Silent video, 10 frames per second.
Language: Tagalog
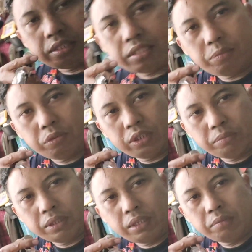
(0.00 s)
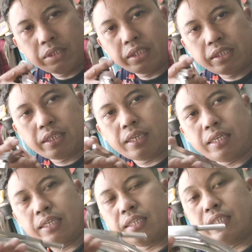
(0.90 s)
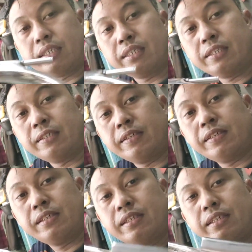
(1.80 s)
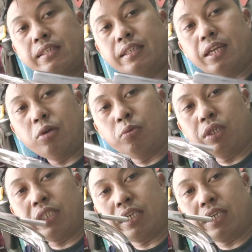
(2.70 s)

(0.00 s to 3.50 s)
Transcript: Hindi po yan madaling masira. Hindi dalawang buwan